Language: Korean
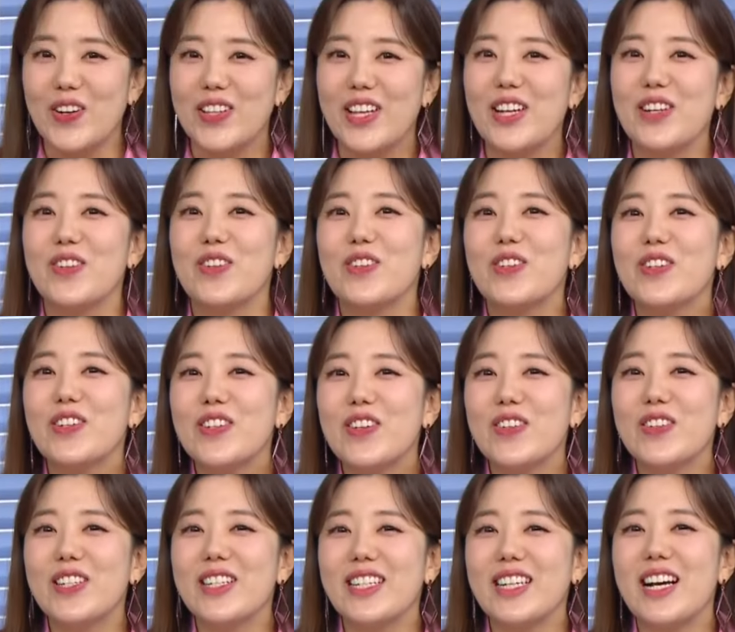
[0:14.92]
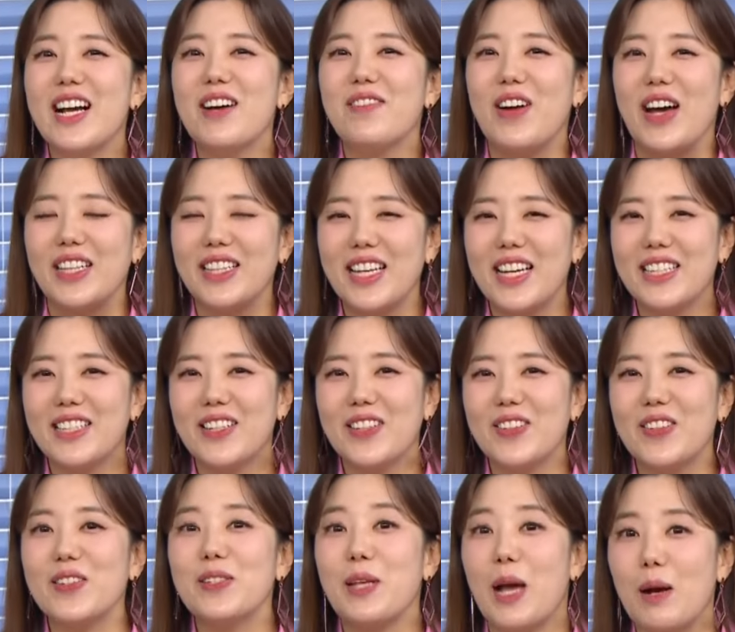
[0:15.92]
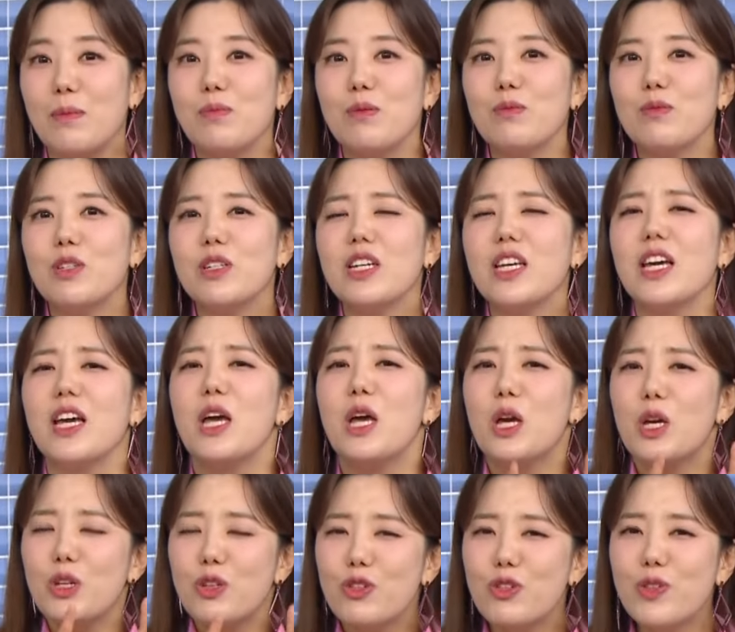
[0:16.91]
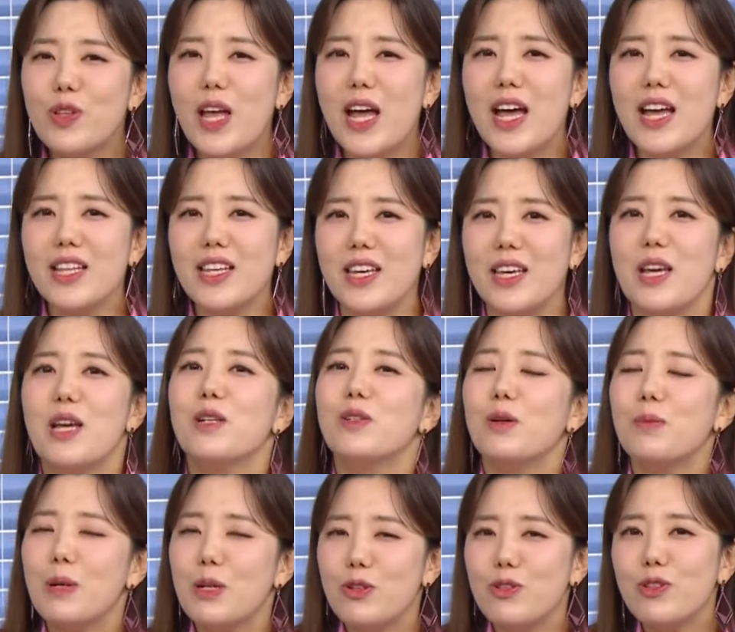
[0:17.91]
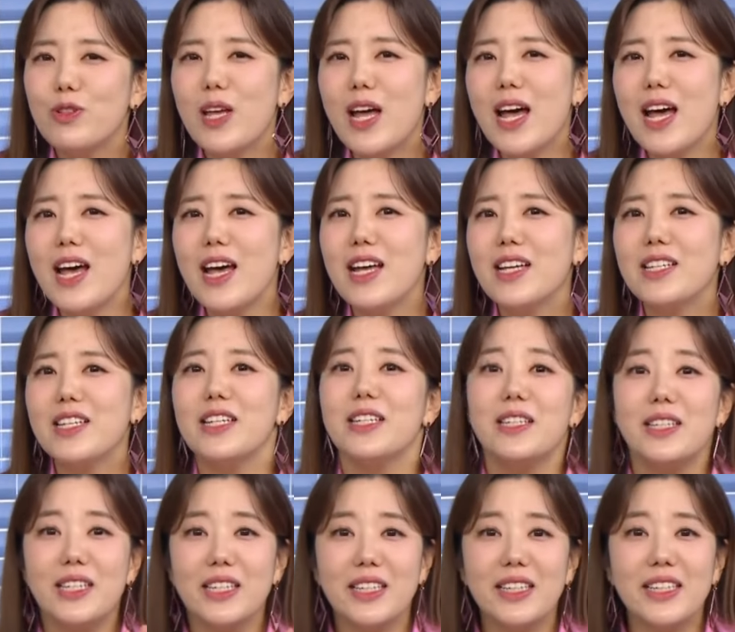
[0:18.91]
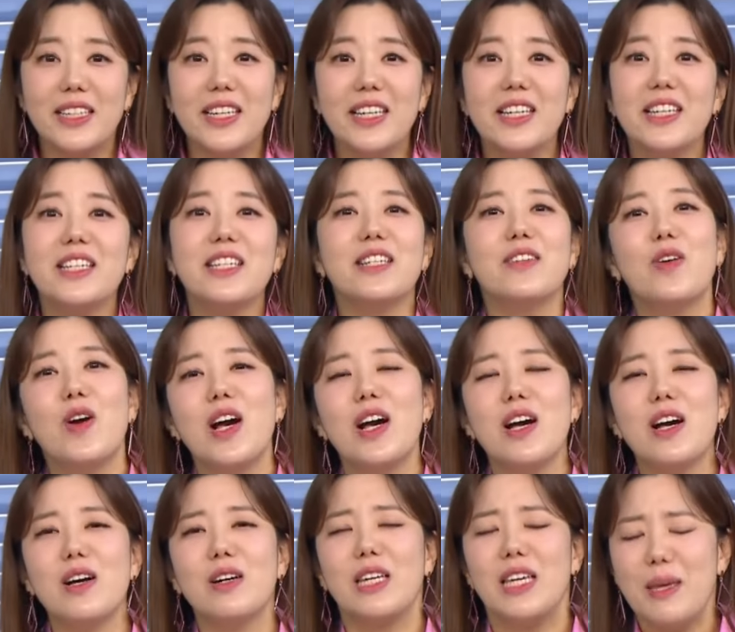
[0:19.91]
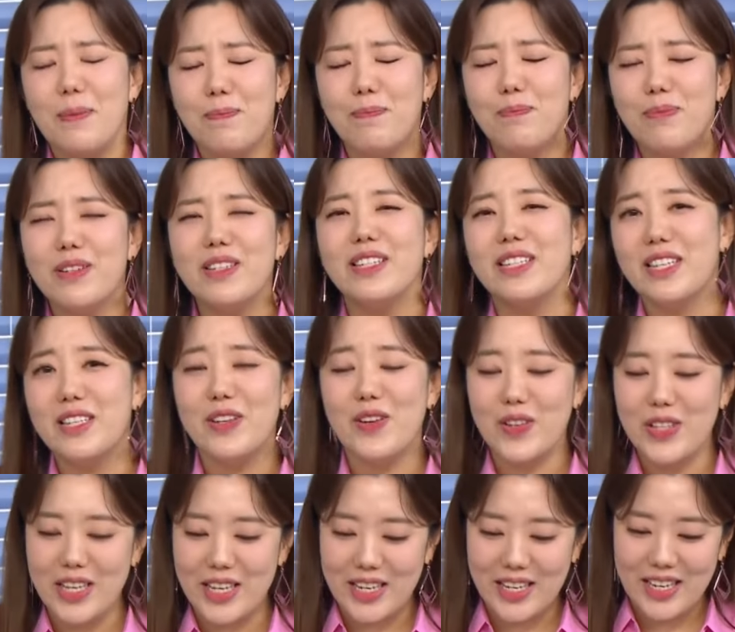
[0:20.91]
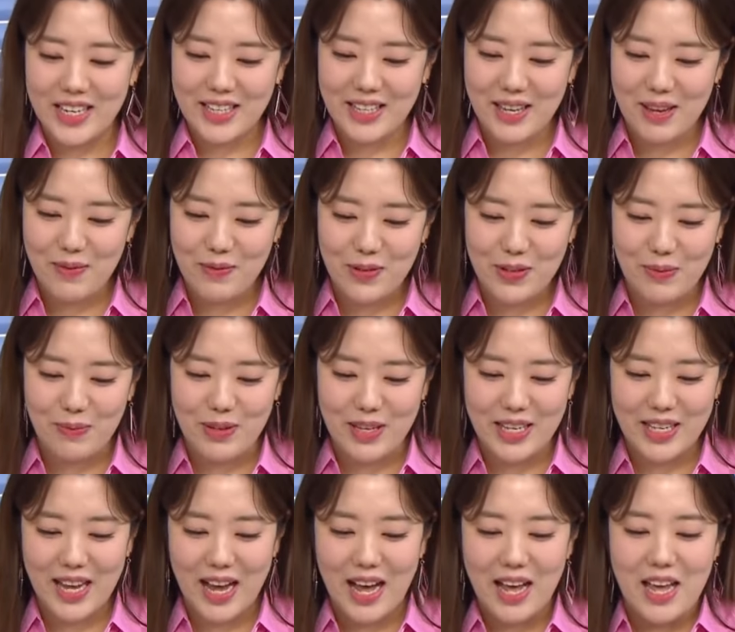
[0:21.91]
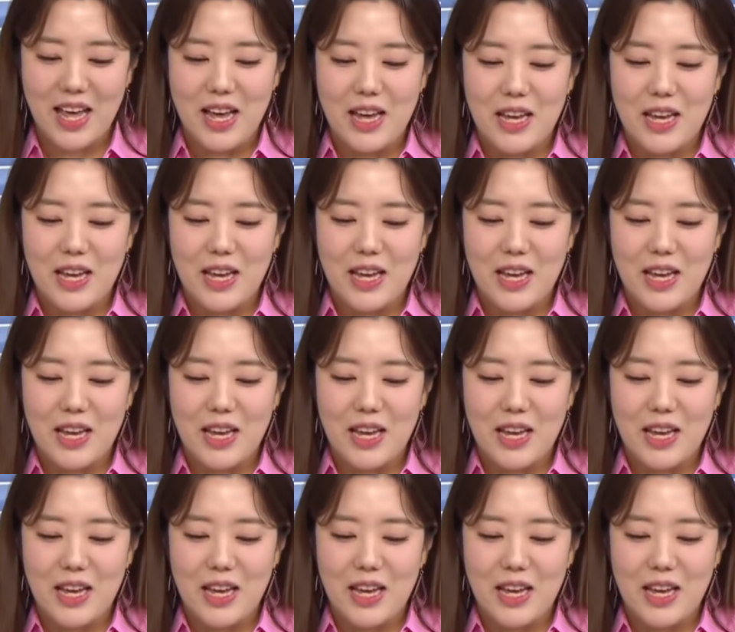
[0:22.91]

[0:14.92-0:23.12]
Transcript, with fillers: 네, 유승용 씨가 맡았었던 작품들이 유난히 정말 유난히 여전히 치킨과 깊은 인연이 있기 때문입니다.